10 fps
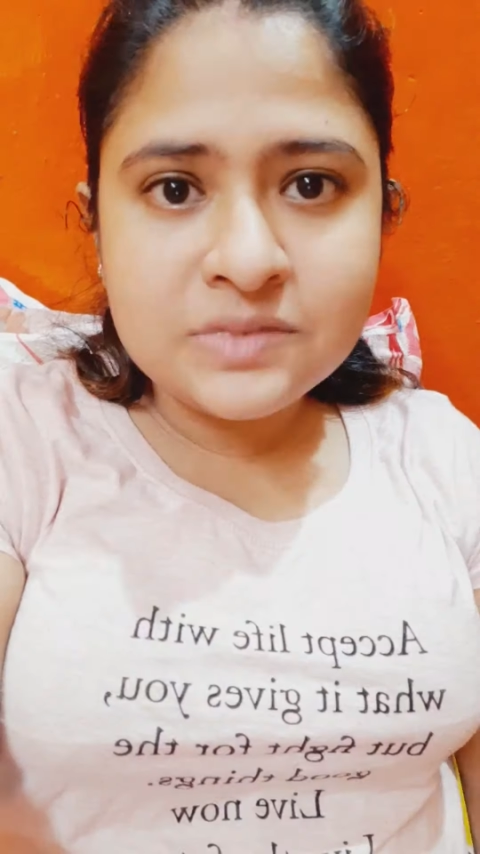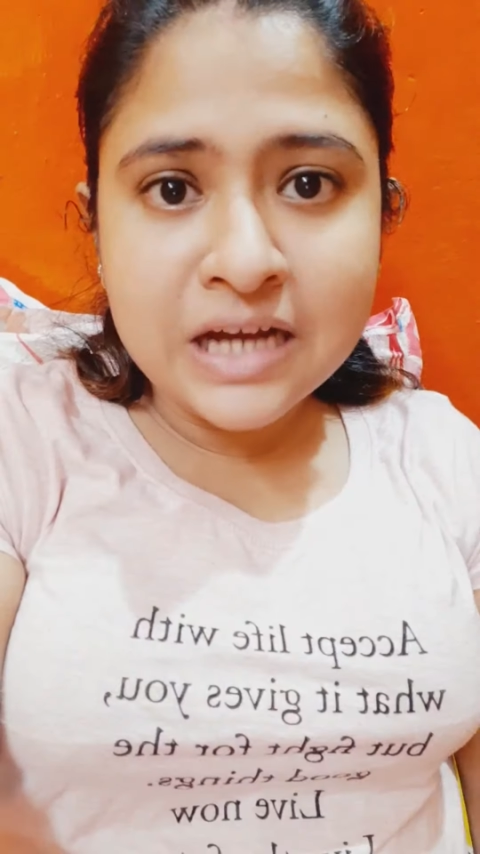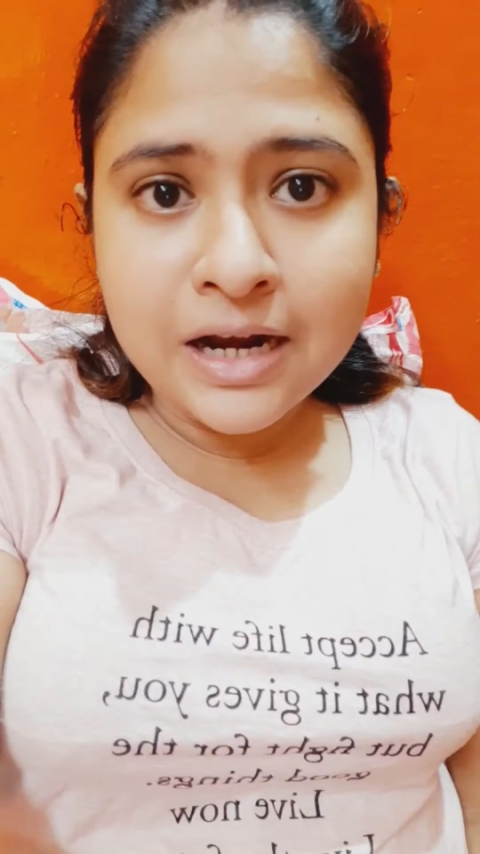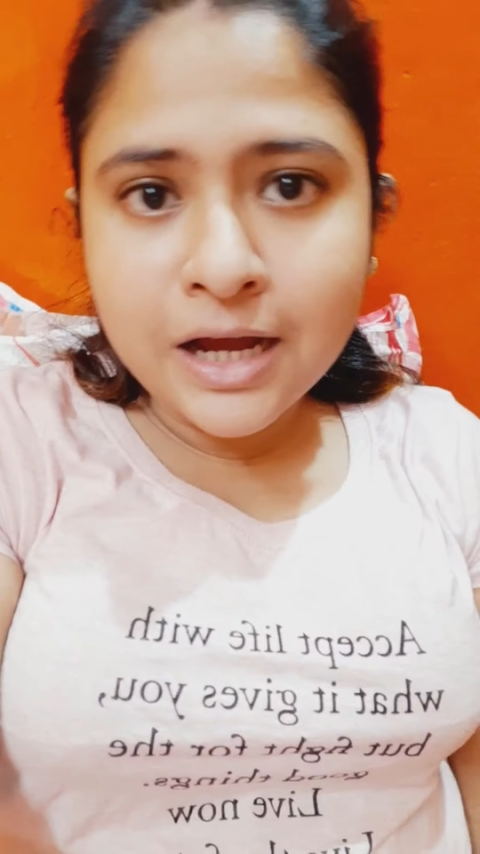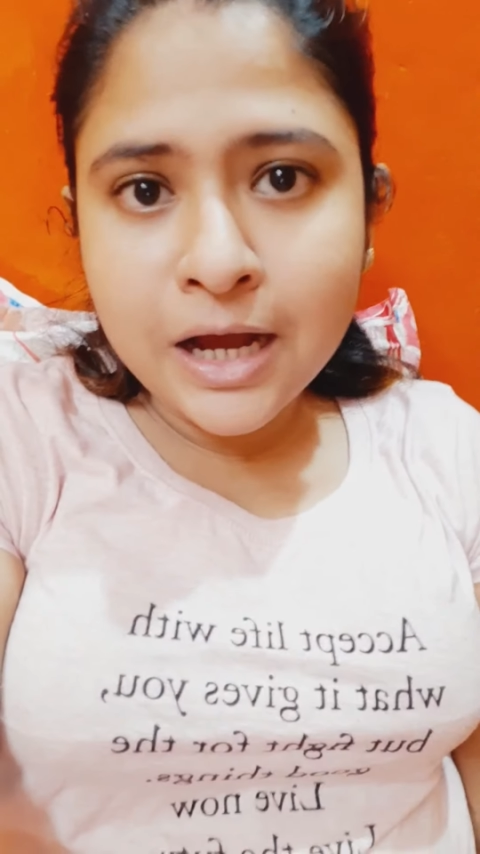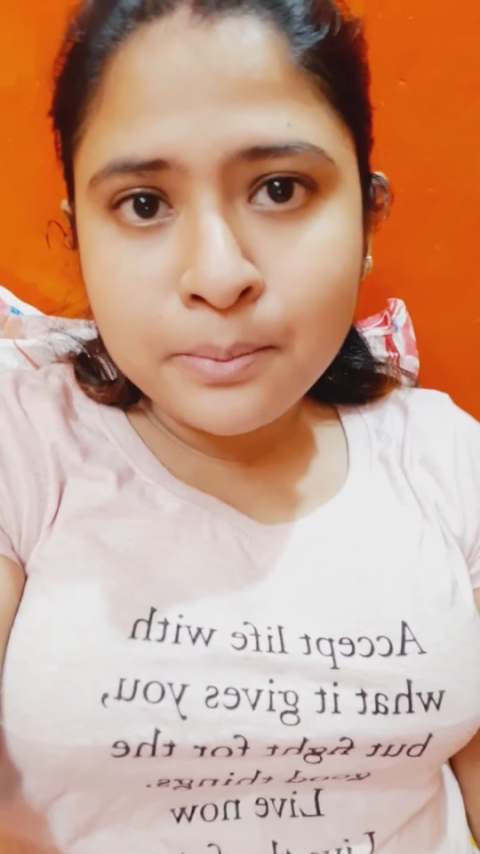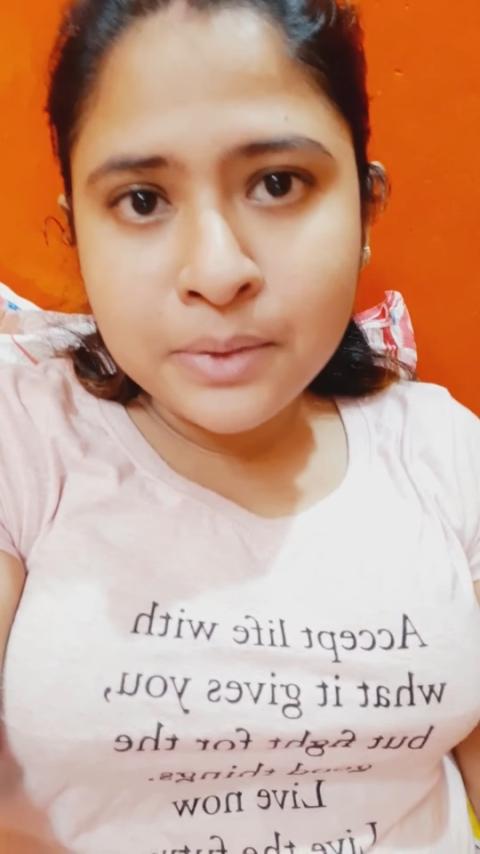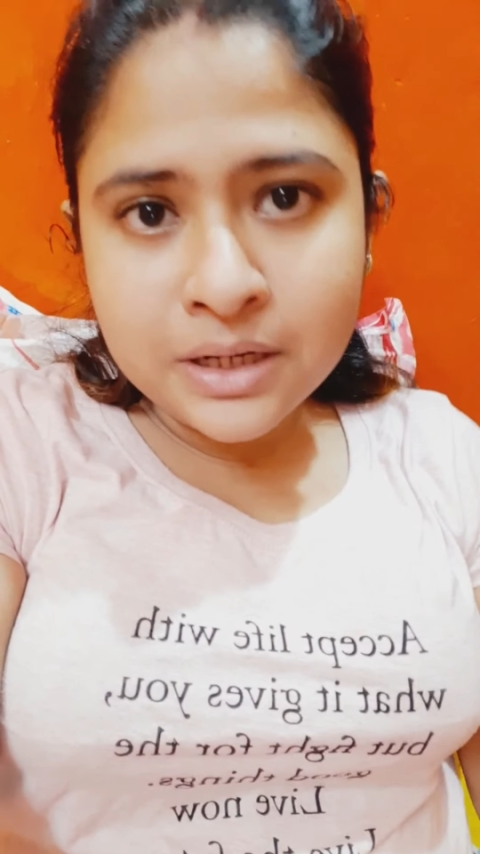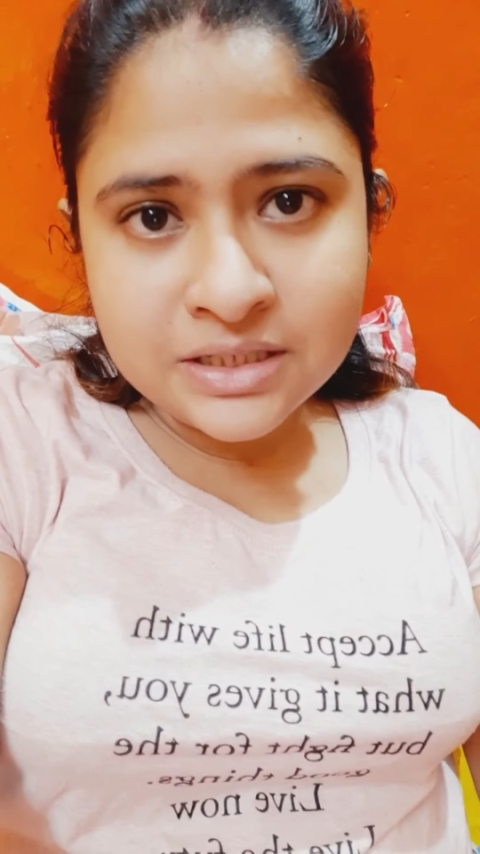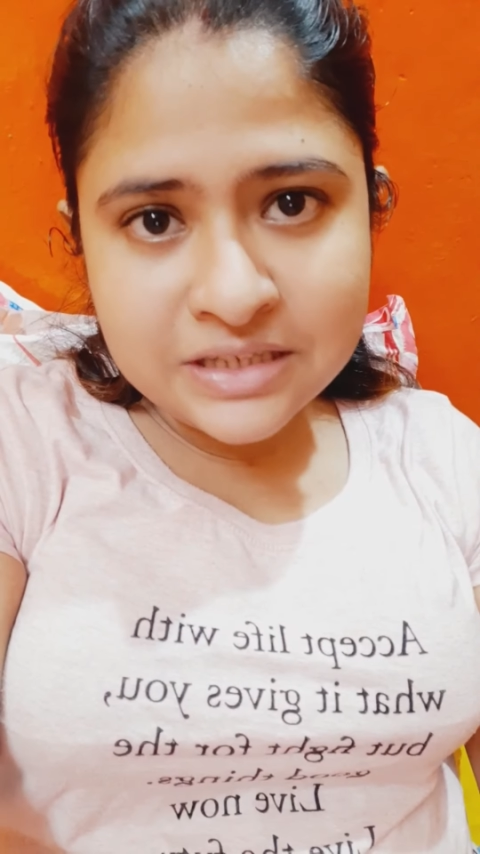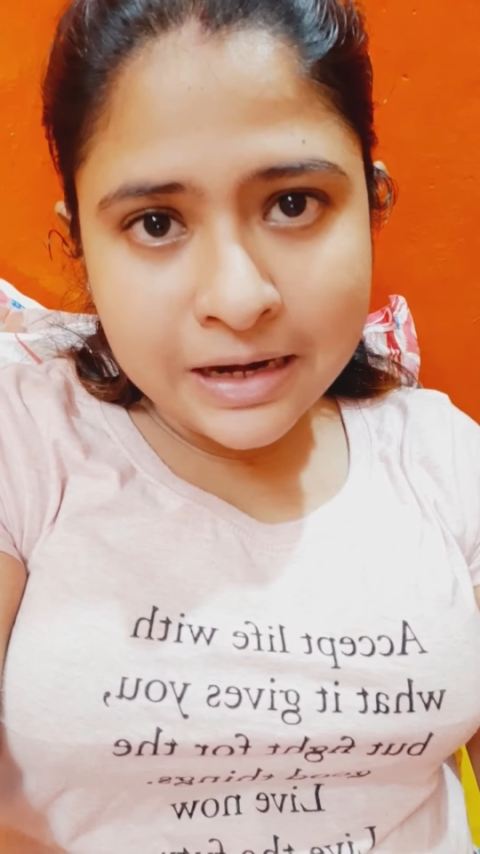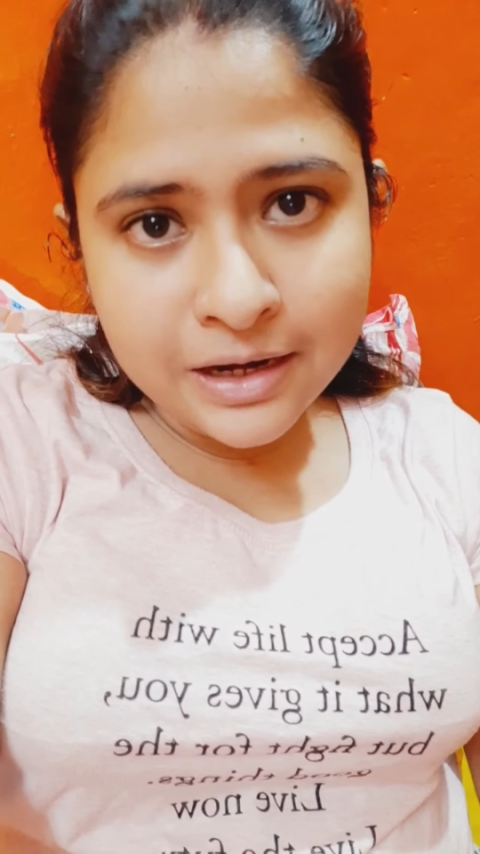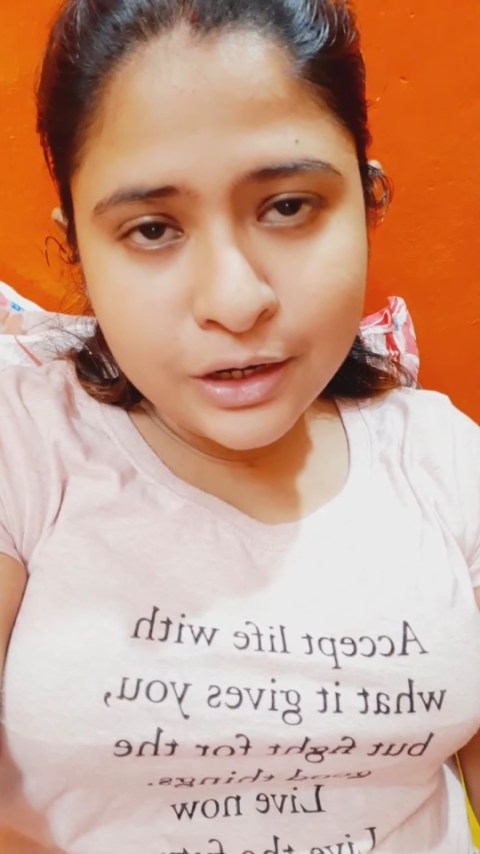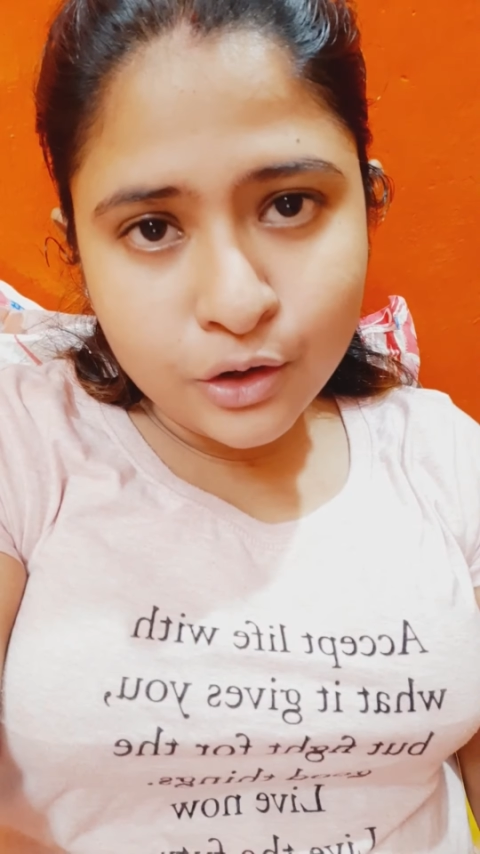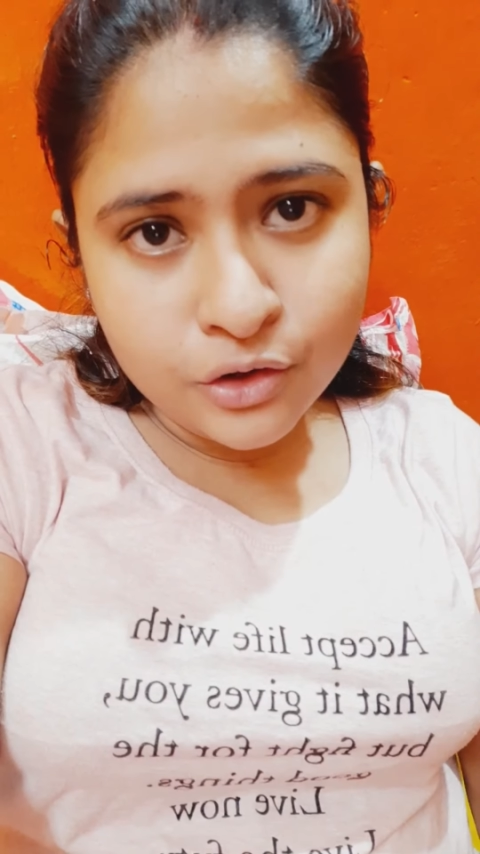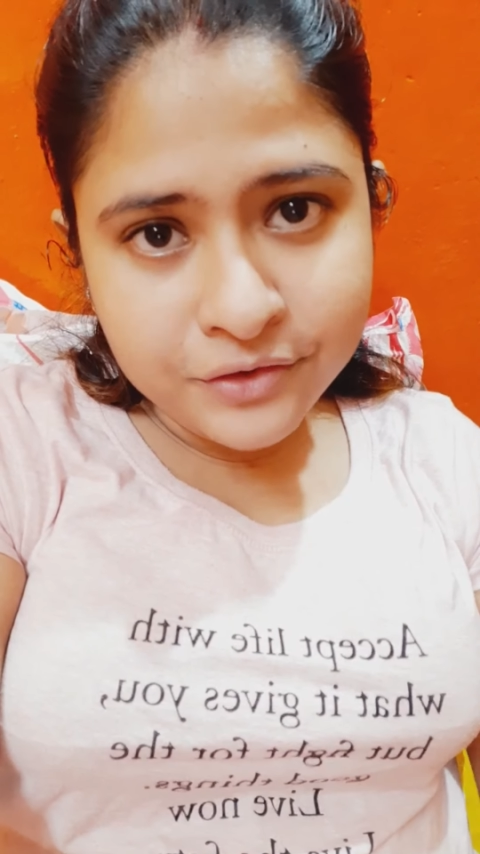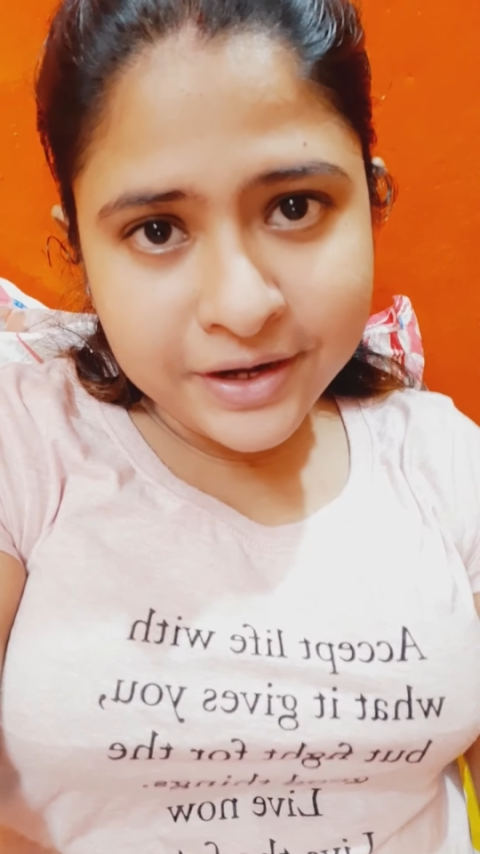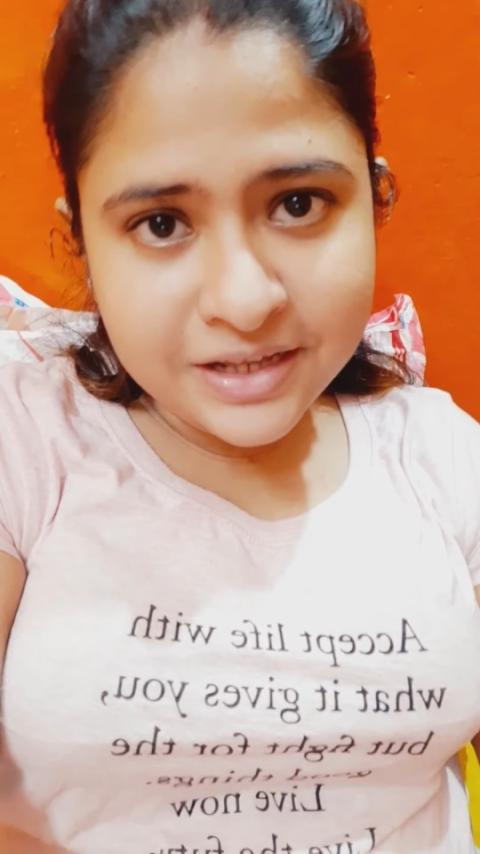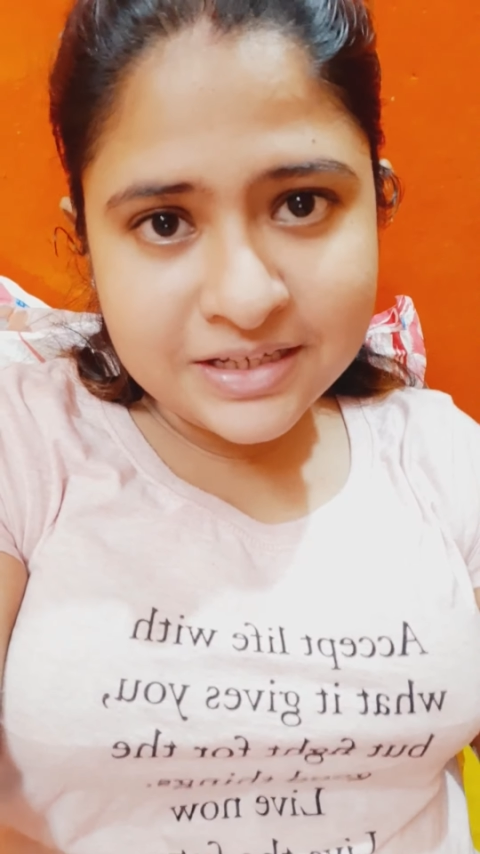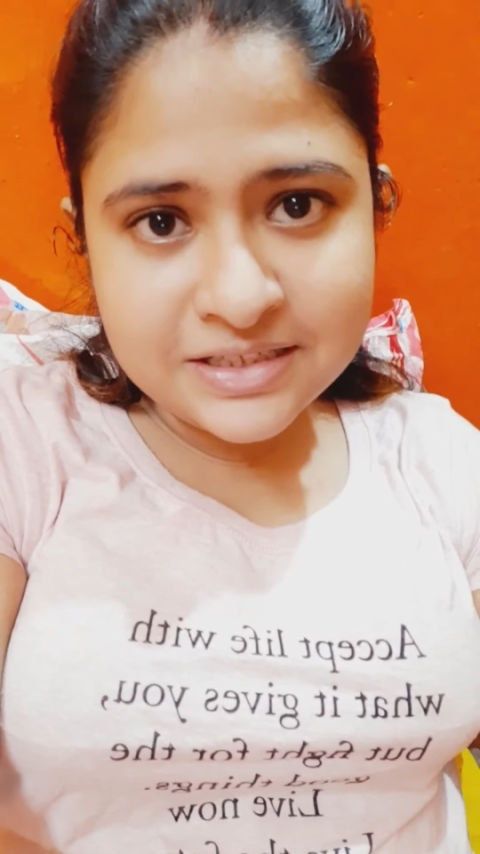তারা আমার চ্যানেলে
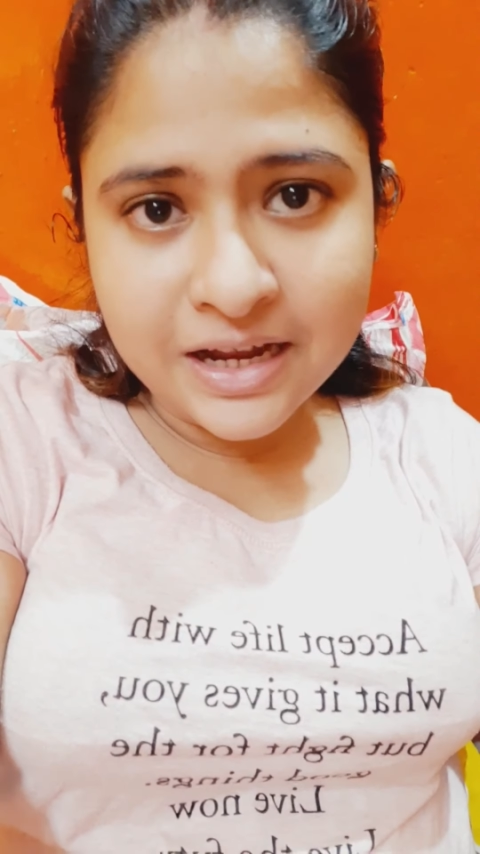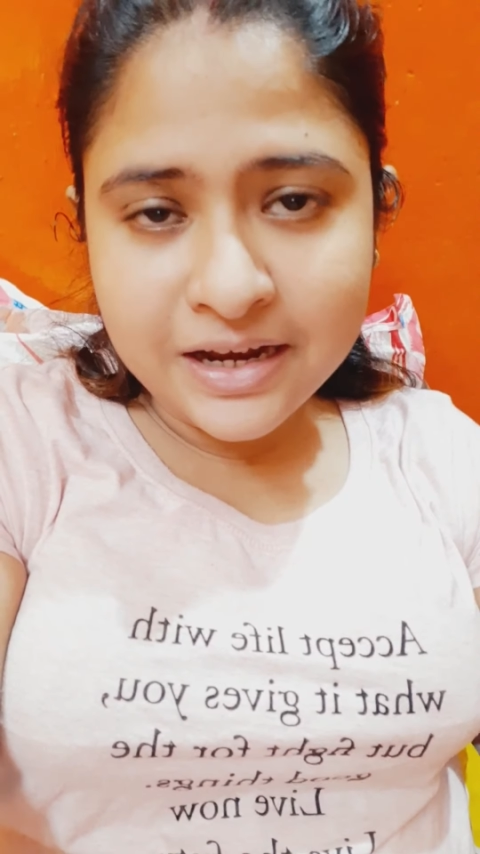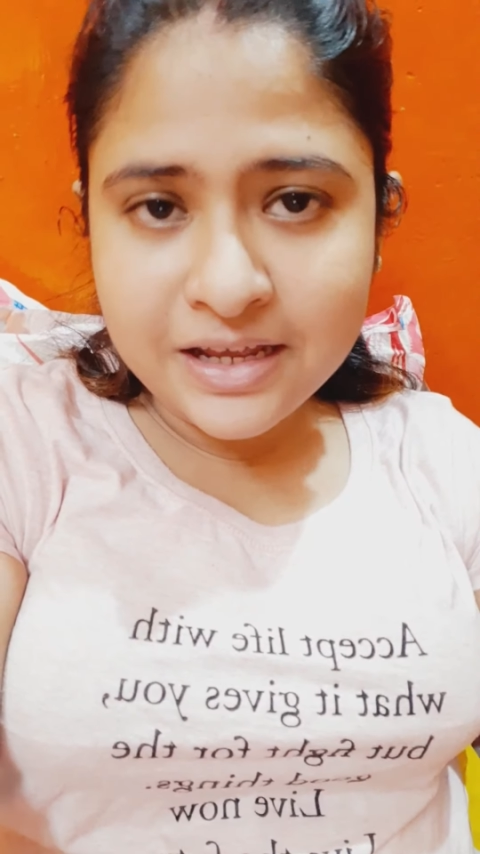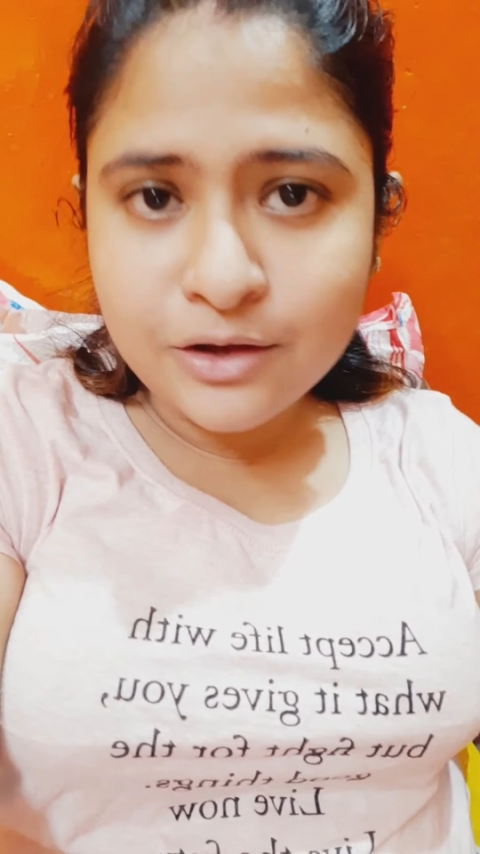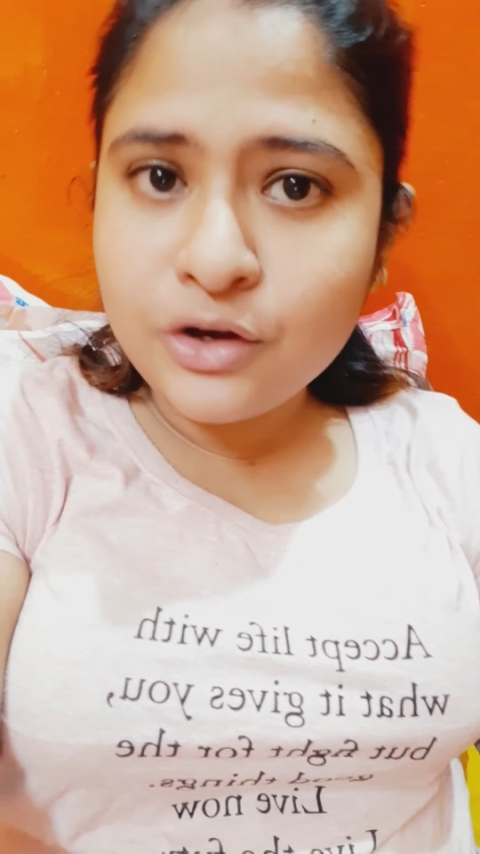অলরেডি জানে